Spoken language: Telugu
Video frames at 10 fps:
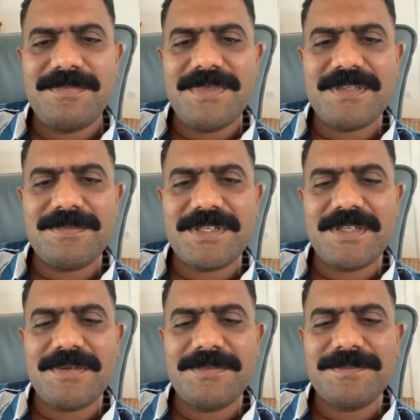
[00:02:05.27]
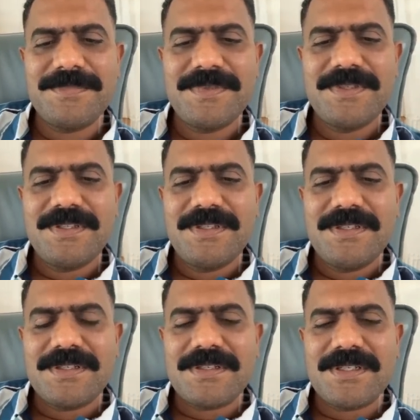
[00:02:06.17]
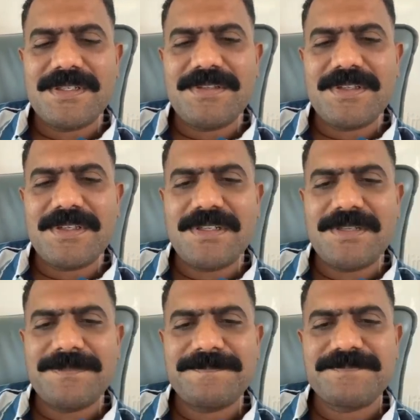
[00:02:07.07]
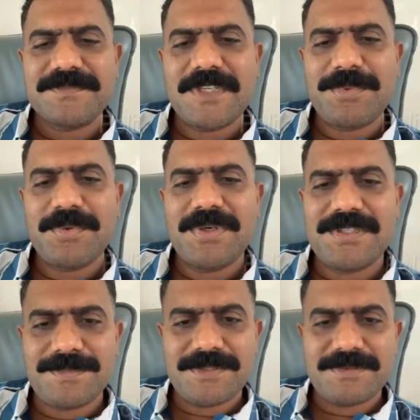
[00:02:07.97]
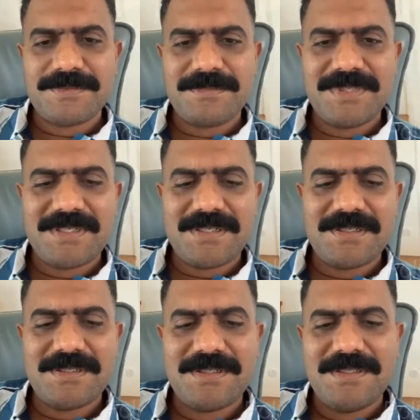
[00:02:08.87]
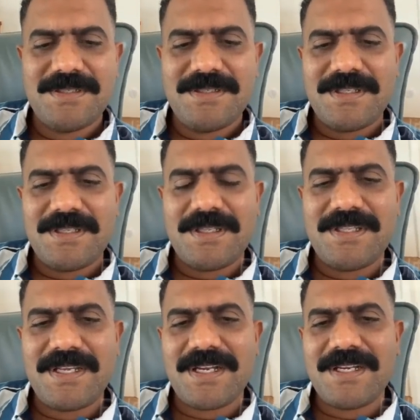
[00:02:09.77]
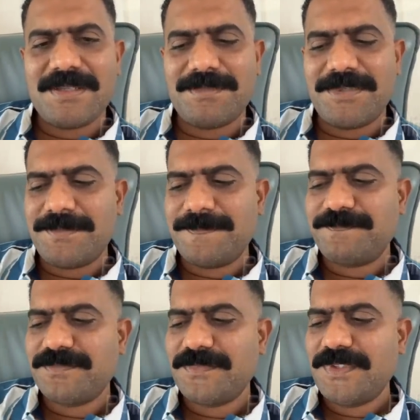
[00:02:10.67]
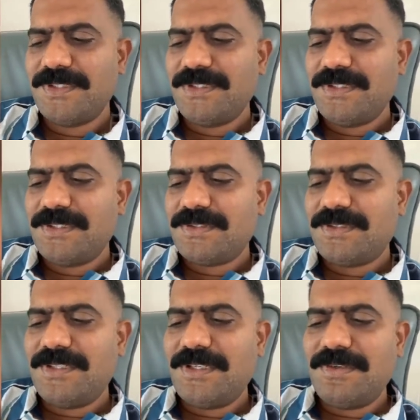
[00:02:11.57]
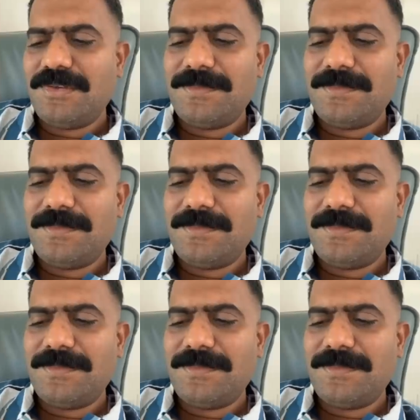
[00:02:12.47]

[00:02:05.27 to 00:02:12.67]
మీటింగ్ పెట్టాను అదేవిధంగా అప్పుడు కూడా చెప్పినాను బట్ అది ఆగటం లేదు సో దీనిలో